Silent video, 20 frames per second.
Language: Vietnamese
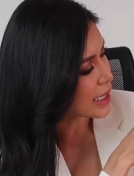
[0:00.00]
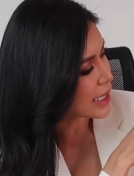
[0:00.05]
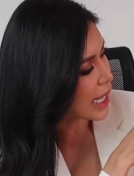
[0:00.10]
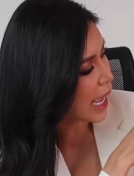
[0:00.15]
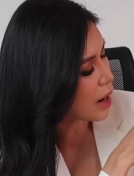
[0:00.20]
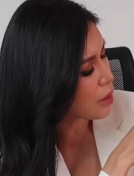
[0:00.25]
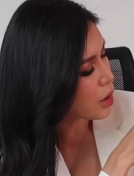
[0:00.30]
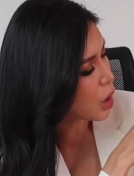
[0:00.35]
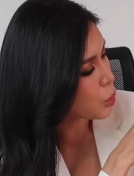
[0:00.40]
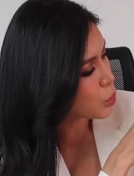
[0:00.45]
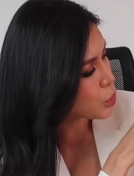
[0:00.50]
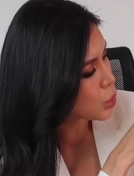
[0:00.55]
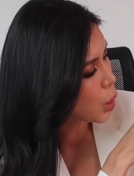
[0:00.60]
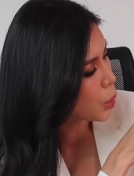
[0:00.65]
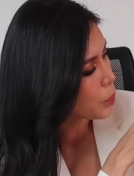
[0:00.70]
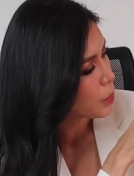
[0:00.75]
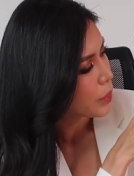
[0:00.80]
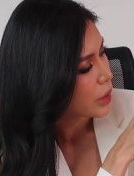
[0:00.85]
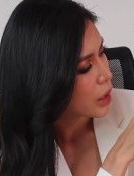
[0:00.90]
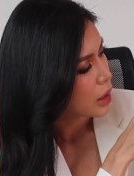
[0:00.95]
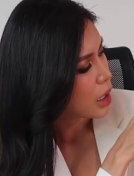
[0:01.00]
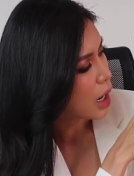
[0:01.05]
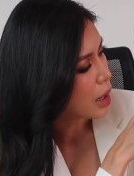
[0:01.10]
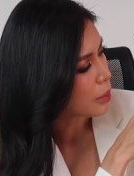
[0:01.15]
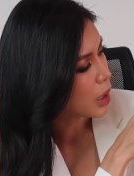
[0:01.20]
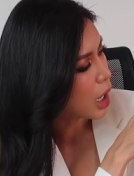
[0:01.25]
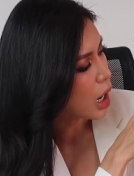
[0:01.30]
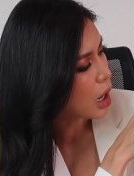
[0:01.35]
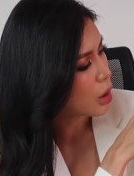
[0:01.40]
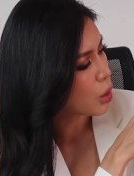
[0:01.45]
là 6 cấu trúc
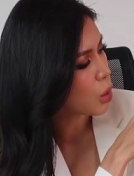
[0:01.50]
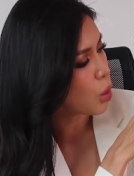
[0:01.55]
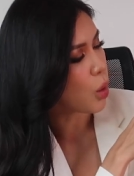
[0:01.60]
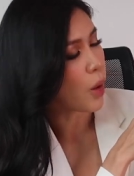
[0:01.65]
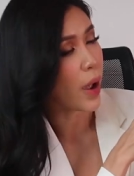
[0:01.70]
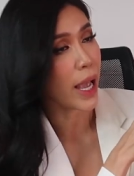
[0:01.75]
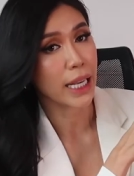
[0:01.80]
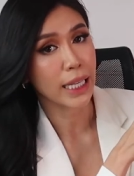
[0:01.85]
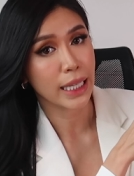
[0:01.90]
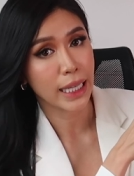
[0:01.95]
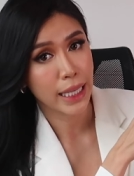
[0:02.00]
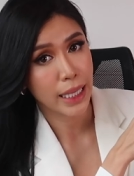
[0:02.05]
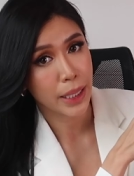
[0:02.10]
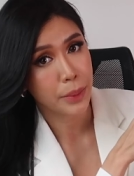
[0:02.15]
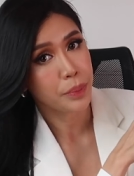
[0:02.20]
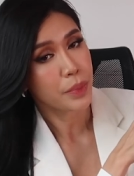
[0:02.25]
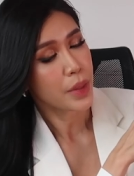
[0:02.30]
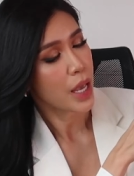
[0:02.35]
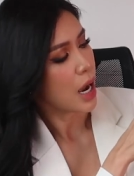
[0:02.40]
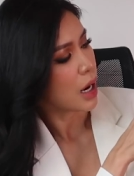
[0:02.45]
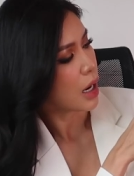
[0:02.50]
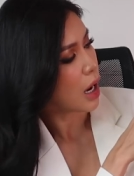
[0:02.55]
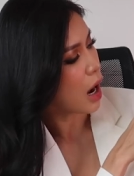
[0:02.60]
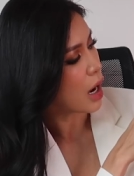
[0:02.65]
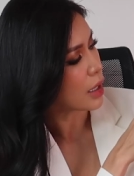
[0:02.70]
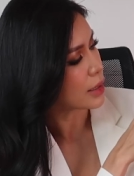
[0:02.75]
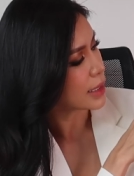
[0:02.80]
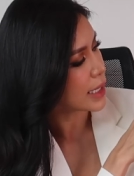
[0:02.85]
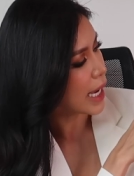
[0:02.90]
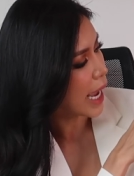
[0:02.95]
gồm có rùa hoàng kiếm,
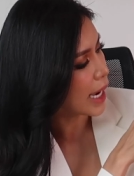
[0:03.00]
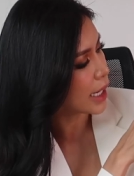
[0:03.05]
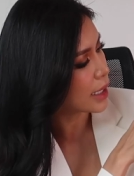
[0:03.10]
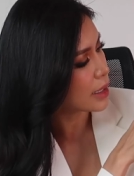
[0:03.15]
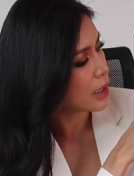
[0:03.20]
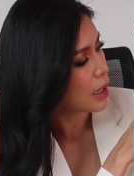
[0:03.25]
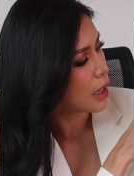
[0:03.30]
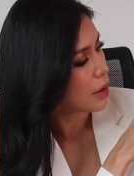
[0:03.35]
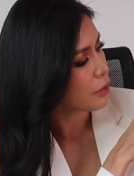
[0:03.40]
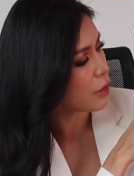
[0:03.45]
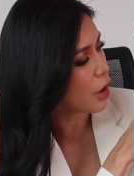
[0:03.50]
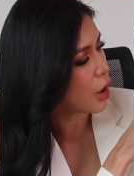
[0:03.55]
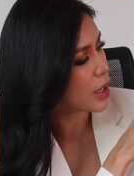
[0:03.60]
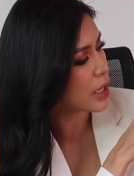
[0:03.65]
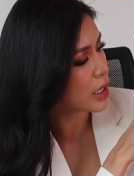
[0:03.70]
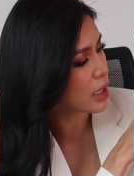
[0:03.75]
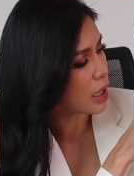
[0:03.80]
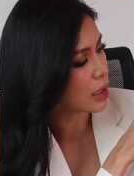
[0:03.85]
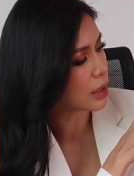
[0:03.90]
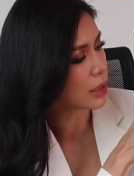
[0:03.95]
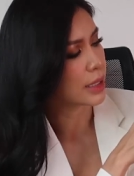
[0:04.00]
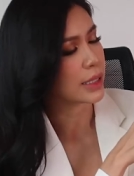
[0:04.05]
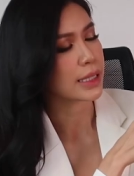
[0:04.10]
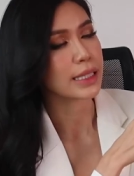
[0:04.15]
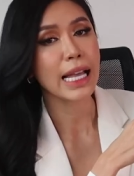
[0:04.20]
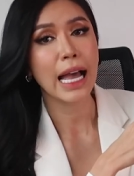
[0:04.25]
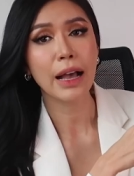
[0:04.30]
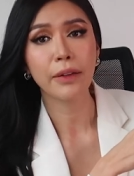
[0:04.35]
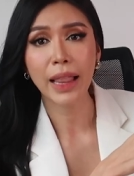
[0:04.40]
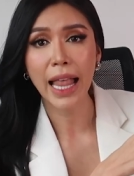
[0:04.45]
cò trắng, voi rừng,
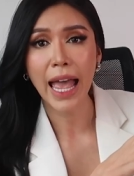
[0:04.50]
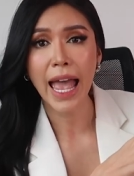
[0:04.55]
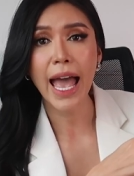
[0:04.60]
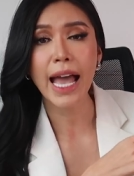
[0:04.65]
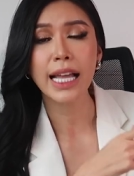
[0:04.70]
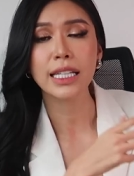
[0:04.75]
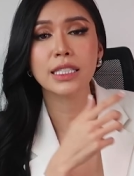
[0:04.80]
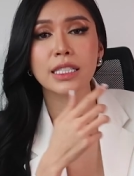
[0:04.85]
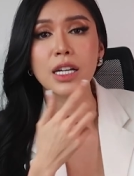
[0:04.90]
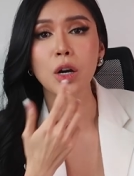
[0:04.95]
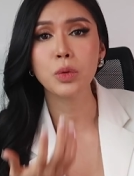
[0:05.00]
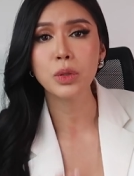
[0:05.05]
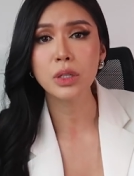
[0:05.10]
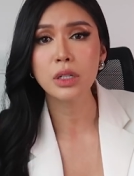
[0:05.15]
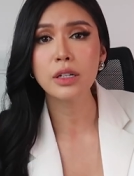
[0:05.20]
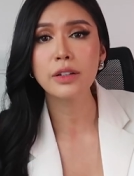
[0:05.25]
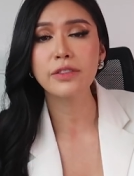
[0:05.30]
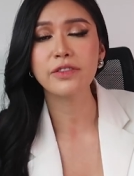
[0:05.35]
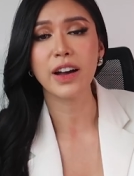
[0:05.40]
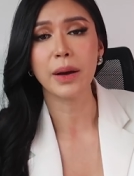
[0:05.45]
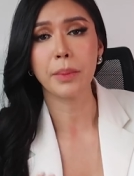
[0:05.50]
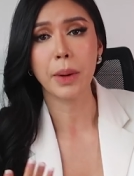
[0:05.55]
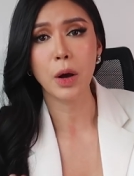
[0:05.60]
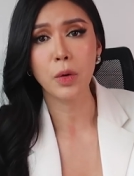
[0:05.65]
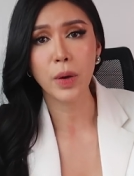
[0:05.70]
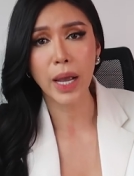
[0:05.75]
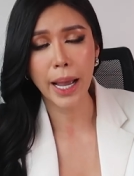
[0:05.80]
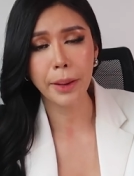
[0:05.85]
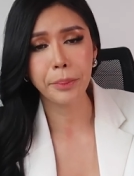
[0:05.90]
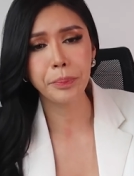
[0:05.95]
sao la, trâu nước và
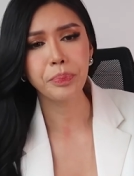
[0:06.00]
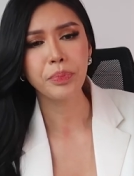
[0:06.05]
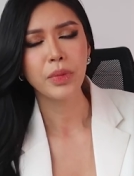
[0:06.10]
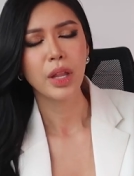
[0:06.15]
báo gấm.